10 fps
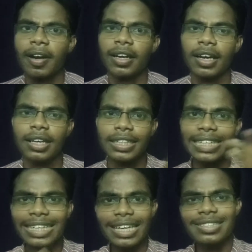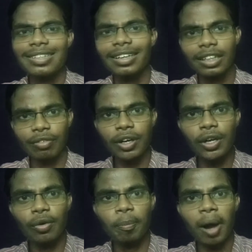பண்ணுங்கள் இன்கேஸ் நீங்கள் இந்த
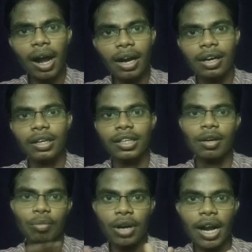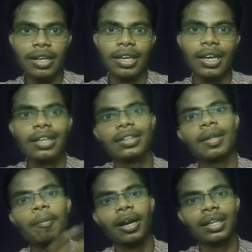வீடியோவை பார்க்குறதுக்கு முன்னாடியே
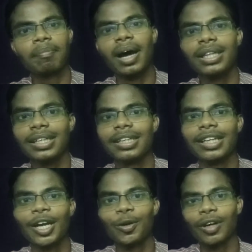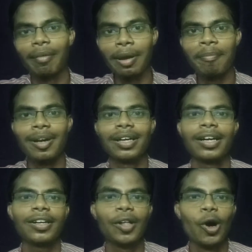இந்த படத்தை பார்த்துருந்தீங்கனாலும் கமெண்ட்
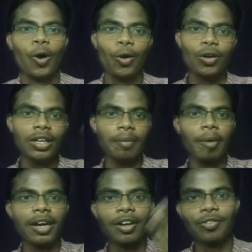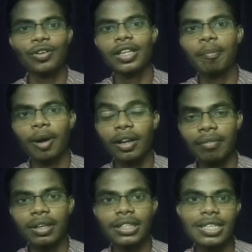பண்ணுங்கள் உங்கள் பாயிண்ட் ஆஃப் வியூவில் இந்த
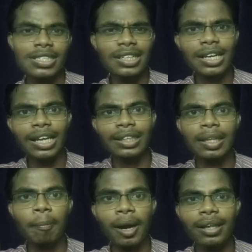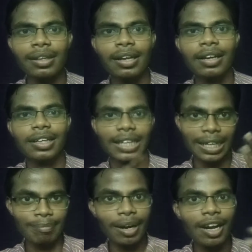படம் எப்படி இருந்துச்சு இல்லை இந்த படத்தில்
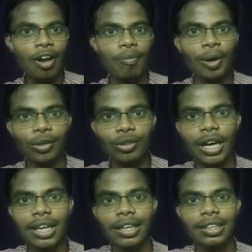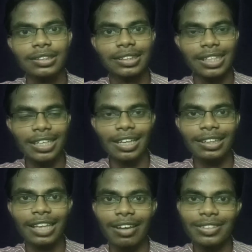பிரேக் ஆஃப் பண்ணணும்னு நினைக்கிற சீனை
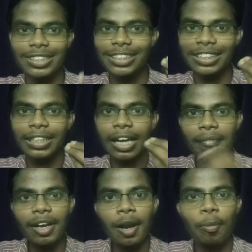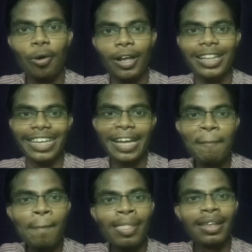தயவு செஞ்சு கமெண்டில் போடாதீங்க
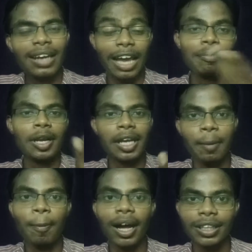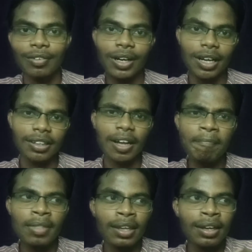ஐ மீன் நீங்கள் பார்த்தவங்களாக இருந்தால்